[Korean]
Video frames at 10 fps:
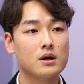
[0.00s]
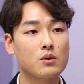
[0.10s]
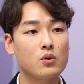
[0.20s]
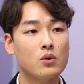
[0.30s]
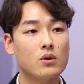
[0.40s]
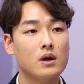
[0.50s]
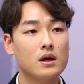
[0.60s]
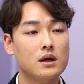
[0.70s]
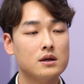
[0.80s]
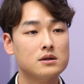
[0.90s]
했고
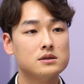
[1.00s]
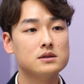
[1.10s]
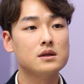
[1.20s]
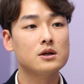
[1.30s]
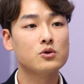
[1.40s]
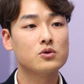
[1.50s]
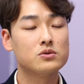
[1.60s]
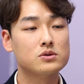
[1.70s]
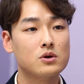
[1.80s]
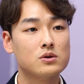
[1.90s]
이를
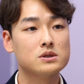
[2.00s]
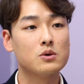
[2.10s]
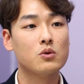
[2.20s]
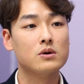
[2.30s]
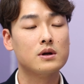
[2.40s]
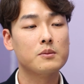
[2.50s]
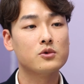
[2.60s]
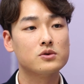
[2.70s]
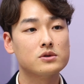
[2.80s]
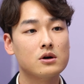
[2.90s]
시나리오로서 제공을
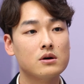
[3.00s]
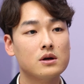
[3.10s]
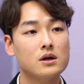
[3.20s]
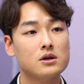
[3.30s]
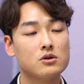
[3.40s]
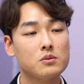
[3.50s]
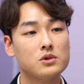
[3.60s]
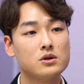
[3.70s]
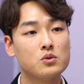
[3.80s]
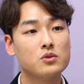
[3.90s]
함으로써
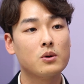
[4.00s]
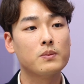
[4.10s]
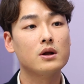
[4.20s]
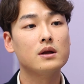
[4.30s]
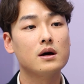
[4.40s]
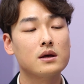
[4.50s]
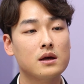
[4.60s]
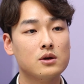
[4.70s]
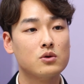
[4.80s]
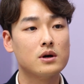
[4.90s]
산업들이좀 더 편리하게
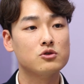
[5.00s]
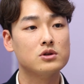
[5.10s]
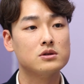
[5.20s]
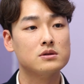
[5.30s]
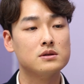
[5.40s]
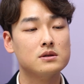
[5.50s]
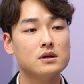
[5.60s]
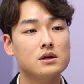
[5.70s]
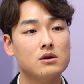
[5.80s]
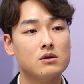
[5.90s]
이용할 수 있는
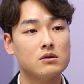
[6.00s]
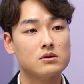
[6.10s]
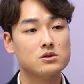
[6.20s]
어,